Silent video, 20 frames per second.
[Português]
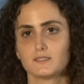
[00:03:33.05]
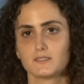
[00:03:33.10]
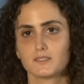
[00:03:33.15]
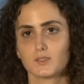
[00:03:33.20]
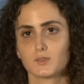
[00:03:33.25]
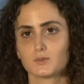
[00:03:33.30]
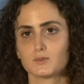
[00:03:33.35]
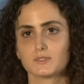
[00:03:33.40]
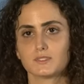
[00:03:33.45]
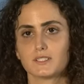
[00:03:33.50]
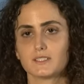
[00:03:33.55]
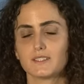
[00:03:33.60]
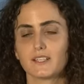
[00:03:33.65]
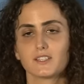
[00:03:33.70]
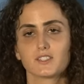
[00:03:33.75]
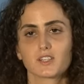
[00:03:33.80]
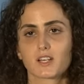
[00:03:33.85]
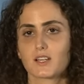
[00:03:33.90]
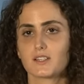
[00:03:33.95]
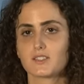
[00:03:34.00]
Então, assim,
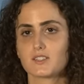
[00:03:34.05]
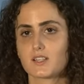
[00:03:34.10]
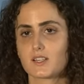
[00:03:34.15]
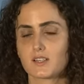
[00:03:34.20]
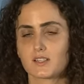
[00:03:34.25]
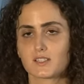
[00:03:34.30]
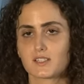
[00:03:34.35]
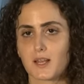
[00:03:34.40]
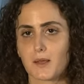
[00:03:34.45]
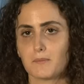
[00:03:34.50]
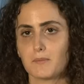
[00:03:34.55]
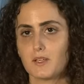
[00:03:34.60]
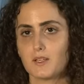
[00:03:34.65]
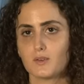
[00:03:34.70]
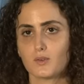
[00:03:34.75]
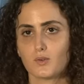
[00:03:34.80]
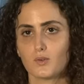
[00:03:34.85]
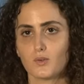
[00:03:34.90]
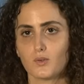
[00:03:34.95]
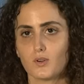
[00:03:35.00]
desde cantigas de
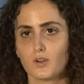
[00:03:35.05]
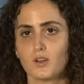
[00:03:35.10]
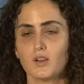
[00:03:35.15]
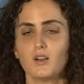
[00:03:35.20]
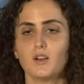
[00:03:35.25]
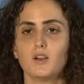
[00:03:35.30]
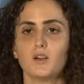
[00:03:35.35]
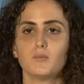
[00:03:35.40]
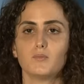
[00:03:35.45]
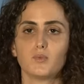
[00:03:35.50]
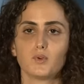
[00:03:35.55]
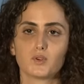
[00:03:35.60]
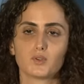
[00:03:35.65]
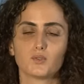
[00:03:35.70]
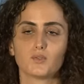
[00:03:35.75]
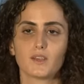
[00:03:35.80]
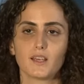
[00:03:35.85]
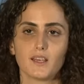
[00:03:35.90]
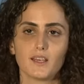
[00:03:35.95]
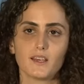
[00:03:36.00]
amigo
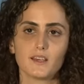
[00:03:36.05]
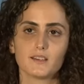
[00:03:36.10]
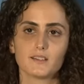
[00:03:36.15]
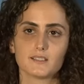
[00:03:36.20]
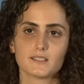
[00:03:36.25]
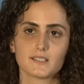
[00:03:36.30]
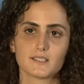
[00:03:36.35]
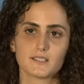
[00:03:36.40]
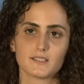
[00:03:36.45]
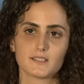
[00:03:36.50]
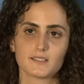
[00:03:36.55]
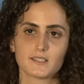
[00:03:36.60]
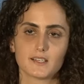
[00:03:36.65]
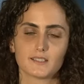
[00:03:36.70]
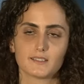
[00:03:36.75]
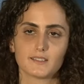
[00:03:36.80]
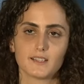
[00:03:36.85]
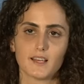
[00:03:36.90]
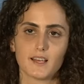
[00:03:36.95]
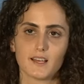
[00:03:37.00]
portuguesas
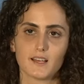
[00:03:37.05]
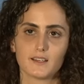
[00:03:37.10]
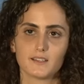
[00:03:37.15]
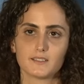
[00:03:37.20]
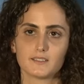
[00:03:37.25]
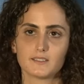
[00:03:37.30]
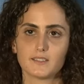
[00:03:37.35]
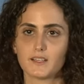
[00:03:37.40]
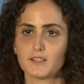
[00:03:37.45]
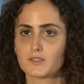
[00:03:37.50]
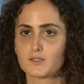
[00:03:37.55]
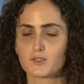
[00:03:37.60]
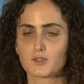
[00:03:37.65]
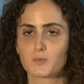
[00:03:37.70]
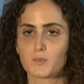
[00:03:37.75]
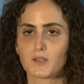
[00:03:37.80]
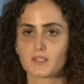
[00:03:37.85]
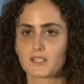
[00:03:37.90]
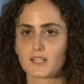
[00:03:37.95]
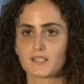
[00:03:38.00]
até textos
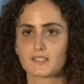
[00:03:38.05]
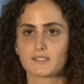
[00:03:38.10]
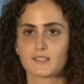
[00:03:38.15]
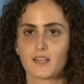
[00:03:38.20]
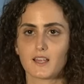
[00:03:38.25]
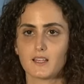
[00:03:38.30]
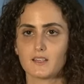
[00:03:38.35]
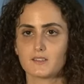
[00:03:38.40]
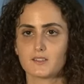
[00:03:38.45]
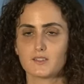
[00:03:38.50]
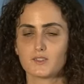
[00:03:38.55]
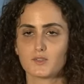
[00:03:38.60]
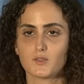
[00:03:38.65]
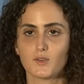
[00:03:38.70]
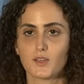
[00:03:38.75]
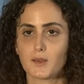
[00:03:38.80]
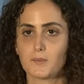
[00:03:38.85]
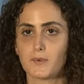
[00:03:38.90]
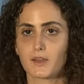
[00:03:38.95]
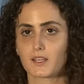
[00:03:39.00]
mais recentes do
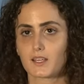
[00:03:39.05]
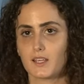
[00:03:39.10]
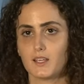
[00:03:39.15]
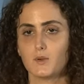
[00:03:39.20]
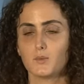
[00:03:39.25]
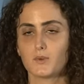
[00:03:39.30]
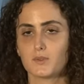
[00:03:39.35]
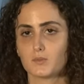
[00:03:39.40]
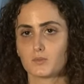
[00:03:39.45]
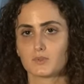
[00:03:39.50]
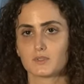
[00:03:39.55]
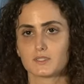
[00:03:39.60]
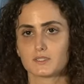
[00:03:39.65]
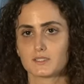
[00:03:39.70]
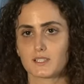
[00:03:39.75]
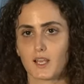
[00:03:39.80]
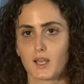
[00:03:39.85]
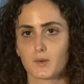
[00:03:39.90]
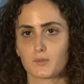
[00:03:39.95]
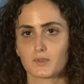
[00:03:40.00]
Ian McEwan, por
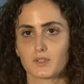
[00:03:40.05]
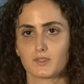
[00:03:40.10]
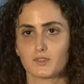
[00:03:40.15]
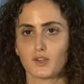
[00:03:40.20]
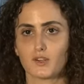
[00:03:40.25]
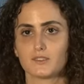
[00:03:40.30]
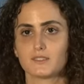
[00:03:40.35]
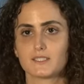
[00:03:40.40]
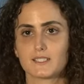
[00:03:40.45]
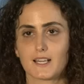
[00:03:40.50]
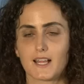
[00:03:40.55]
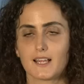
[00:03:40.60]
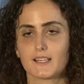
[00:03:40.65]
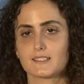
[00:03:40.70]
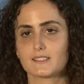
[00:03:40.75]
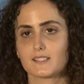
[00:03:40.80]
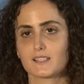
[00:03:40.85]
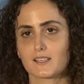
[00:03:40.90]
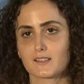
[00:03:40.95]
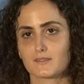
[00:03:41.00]
exemplo, da Doris
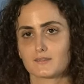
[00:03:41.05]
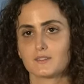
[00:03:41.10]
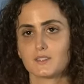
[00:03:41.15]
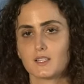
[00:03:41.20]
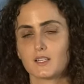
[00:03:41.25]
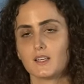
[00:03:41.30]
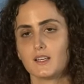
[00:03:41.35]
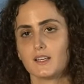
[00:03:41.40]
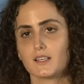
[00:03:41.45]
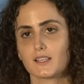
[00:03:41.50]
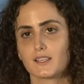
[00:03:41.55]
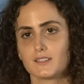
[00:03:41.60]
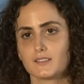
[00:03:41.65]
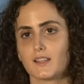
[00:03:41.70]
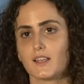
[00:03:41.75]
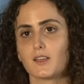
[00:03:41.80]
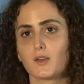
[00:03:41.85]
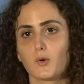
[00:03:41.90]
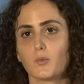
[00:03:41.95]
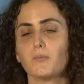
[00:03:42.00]
Lessig, que,
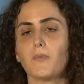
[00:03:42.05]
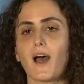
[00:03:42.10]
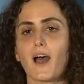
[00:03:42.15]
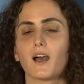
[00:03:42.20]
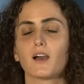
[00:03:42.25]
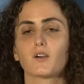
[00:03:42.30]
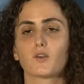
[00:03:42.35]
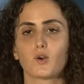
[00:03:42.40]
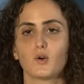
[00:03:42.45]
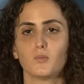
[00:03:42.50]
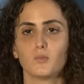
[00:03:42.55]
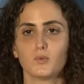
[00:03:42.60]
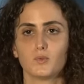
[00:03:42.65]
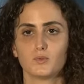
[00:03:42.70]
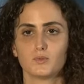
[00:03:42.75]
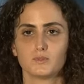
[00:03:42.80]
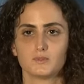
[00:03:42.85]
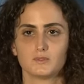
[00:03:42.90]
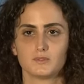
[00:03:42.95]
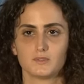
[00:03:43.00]
que o mar como
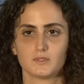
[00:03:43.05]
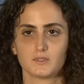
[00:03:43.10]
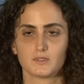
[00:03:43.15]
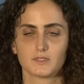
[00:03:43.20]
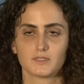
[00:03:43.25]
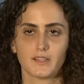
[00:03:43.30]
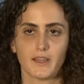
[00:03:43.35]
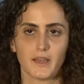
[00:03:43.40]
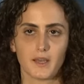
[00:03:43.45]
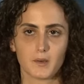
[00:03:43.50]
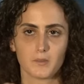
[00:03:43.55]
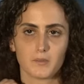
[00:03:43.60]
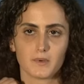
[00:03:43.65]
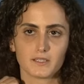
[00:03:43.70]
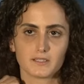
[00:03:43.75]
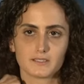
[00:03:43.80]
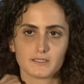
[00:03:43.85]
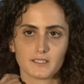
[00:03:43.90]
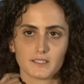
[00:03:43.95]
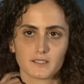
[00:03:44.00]
tema,
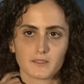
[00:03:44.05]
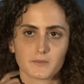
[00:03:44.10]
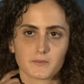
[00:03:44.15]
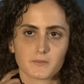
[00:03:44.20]
assim.